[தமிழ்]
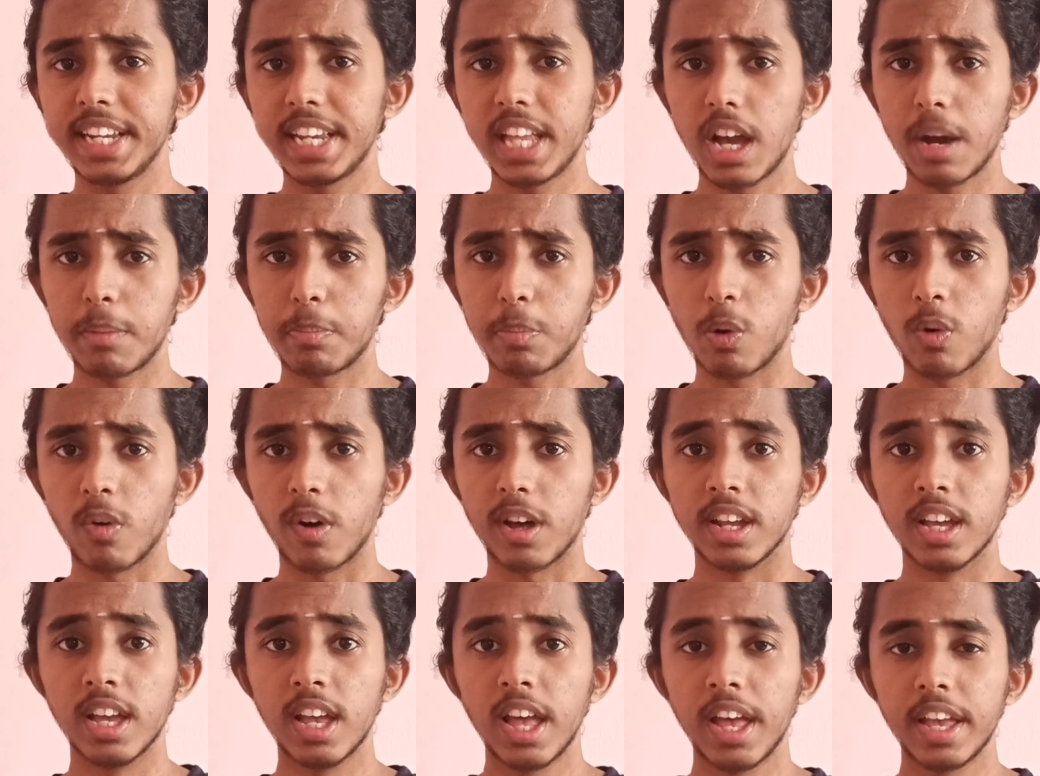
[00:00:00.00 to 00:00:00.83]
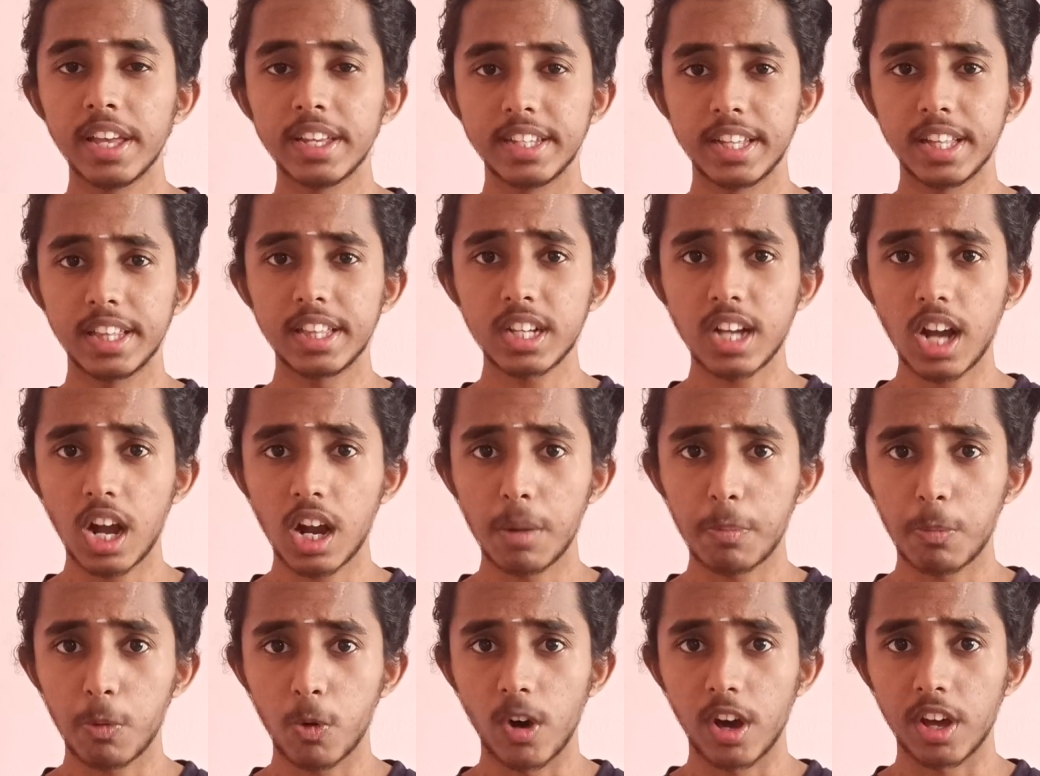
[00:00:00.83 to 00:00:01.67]
இந்தியா போவார் எதுக்காக
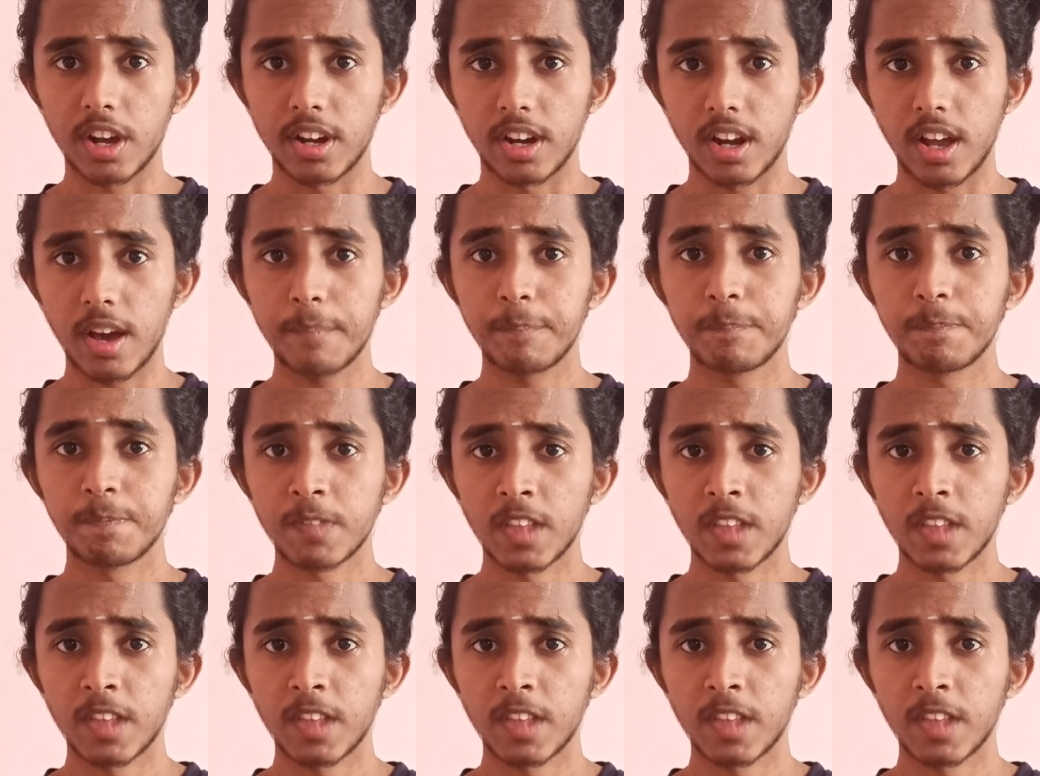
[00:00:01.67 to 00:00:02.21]
போவாருன்னா